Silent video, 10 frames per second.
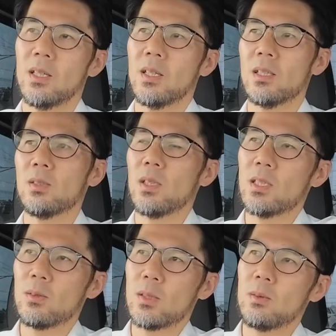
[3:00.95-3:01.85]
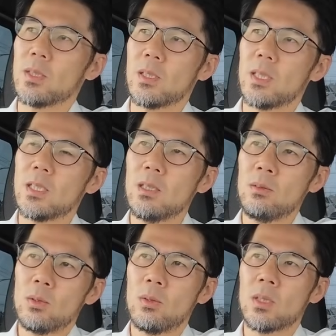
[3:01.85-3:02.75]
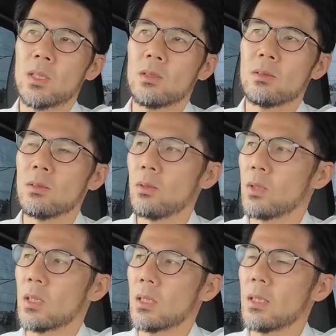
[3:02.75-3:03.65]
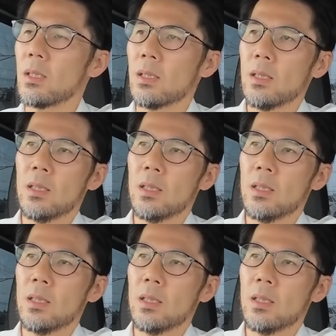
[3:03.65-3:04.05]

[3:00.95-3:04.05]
えー、そんな感じでございまして写真を撮りに行く時に